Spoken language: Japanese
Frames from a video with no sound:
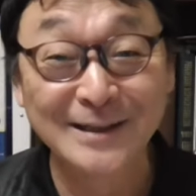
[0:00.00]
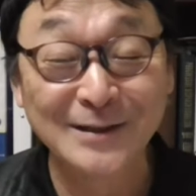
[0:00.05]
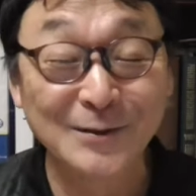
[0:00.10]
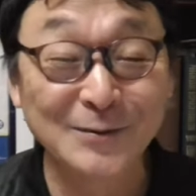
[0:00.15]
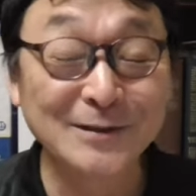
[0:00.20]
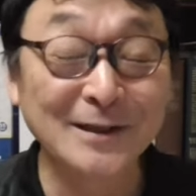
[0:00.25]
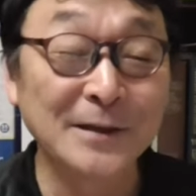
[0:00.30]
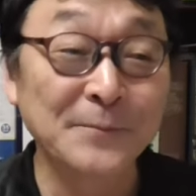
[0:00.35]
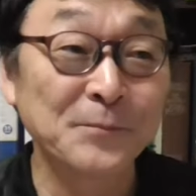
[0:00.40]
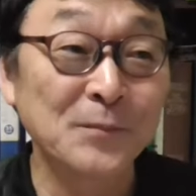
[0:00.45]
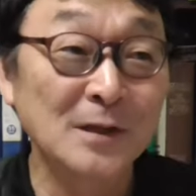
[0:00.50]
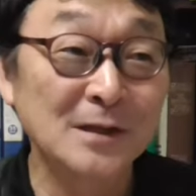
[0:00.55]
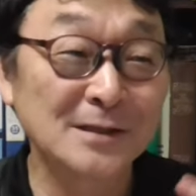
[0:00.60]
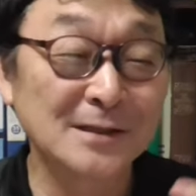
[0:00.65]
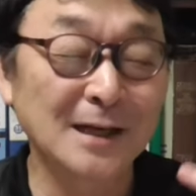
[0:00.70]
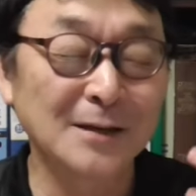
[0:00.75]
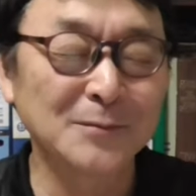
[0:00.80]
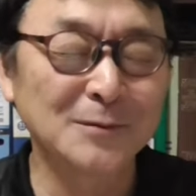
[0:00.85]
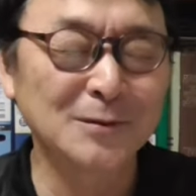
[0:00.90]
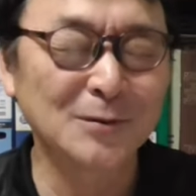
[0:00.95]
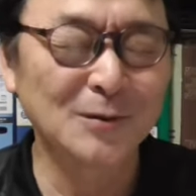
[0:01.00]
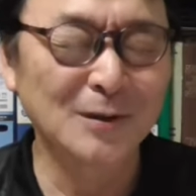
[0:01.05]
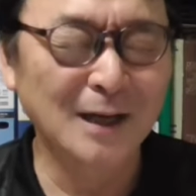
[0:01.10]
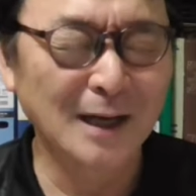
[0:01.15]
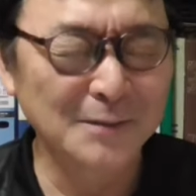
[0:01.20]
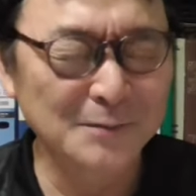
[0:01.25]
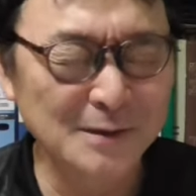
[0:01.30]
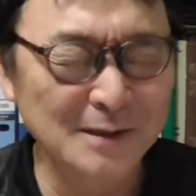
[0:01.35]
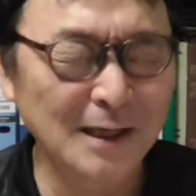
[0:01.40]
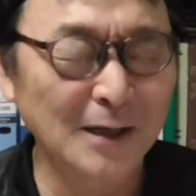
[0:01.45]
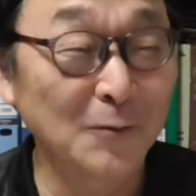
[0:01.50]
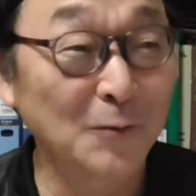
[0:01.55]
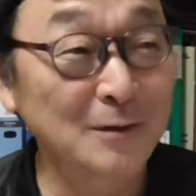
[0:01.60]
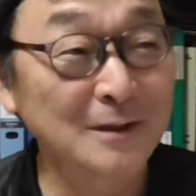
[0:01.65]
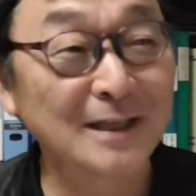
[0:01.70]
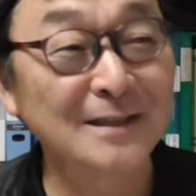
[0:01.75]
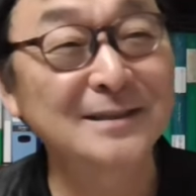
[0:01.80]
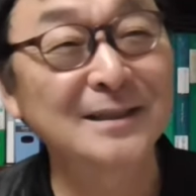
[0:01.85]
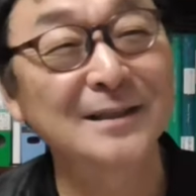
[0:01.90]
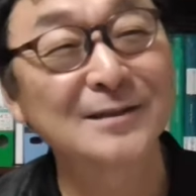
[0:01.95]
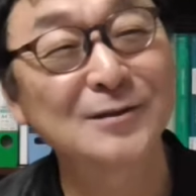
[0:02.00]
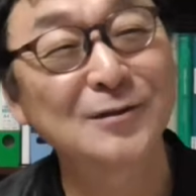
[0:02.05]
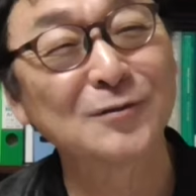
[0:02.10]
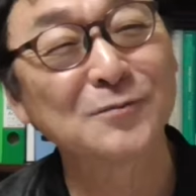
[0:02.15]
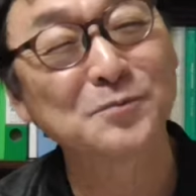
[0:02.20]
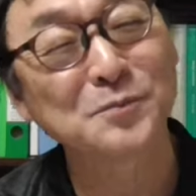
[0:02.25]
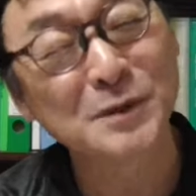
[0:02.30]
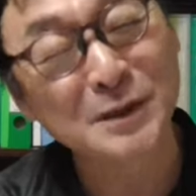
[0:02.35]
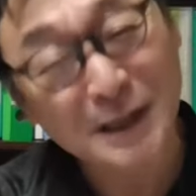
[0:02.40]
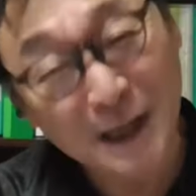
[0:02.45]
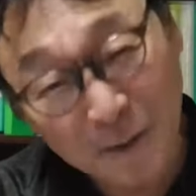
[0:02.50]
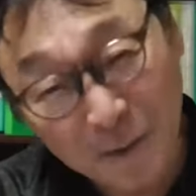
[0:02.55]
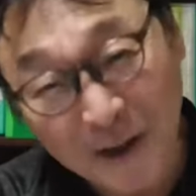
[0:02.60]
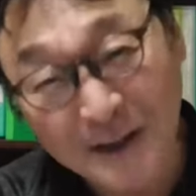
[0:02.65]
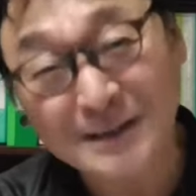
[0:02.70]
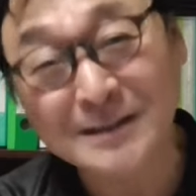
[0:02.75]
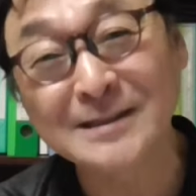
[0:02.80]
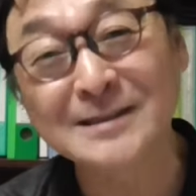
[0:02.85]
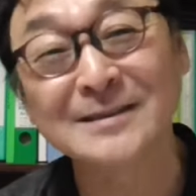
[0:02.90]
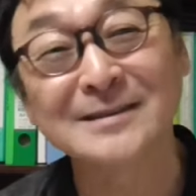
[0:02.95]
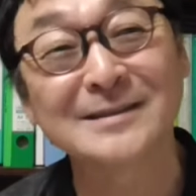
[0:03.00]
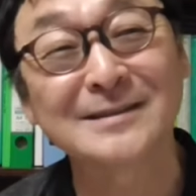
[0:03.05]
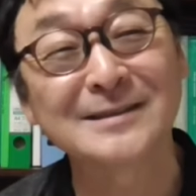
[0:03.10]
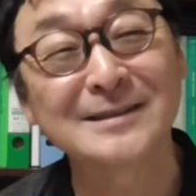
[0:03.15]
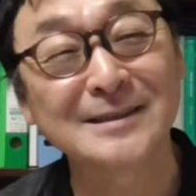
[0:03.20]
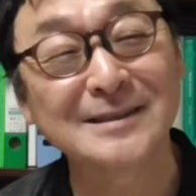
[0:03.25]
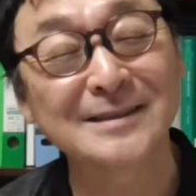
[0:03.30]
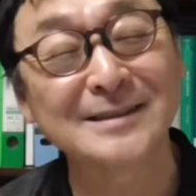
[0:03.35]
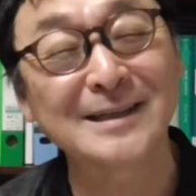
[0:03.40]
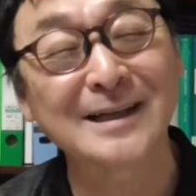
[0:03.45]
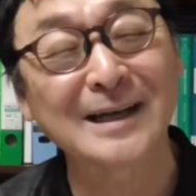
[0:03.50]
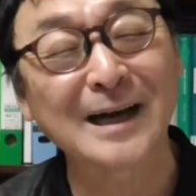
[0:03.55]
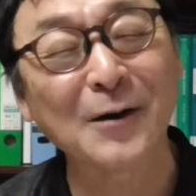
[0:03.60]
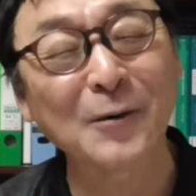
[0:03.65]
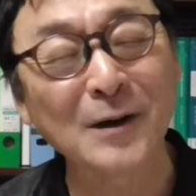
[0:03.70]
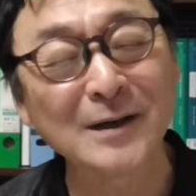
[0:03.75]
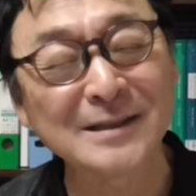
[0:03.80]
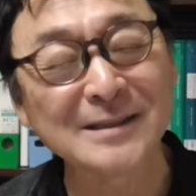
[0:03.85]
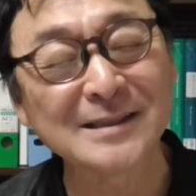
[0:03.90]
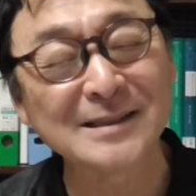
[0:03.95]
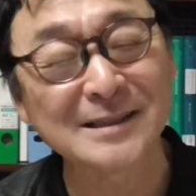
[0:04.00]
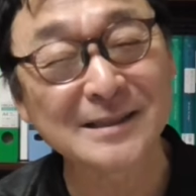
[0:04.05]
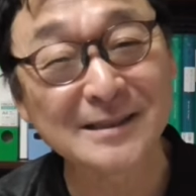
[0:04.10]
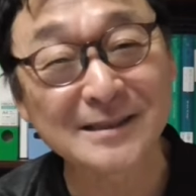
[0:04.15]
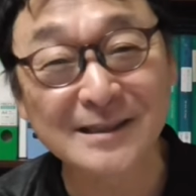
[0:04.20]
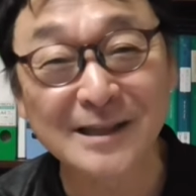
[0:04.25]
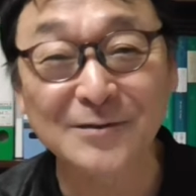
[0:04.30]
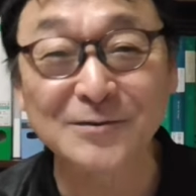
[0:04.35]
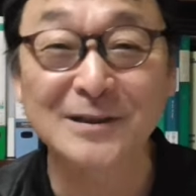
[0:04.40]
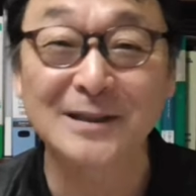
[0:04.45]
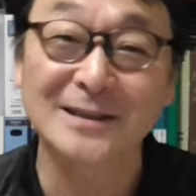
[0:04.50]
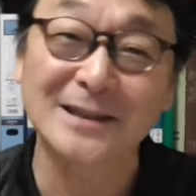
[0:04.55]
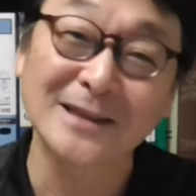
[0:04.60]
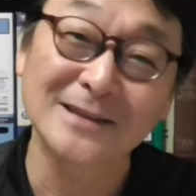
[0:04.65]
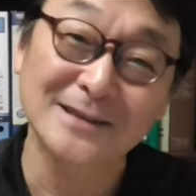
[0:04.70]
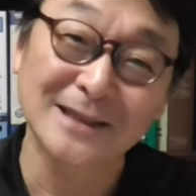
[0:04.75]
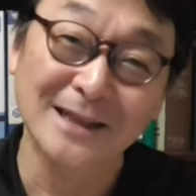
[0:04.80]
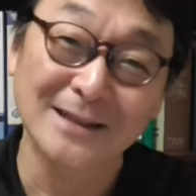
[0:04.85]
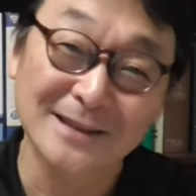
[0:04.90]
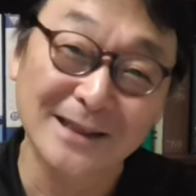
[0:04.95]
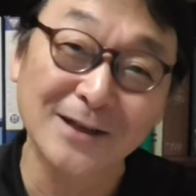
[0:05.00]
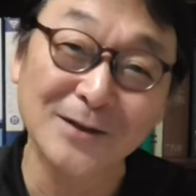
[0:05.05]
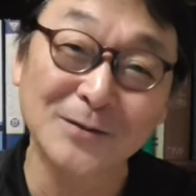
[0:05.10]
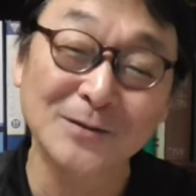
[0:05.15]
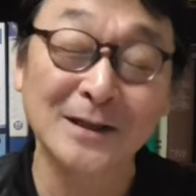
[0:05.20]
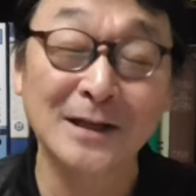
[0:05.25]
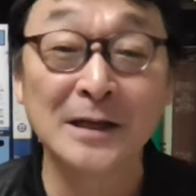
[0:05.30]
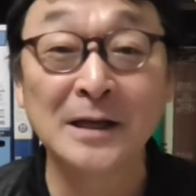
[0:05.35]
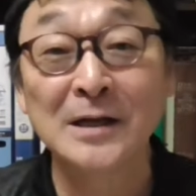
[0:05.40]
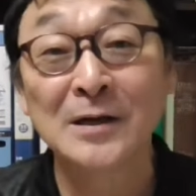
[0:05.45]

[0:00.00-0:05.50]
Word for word: ほんで、しかもその神が私たちの身代わりに、代わりに死んでくださったんだよ。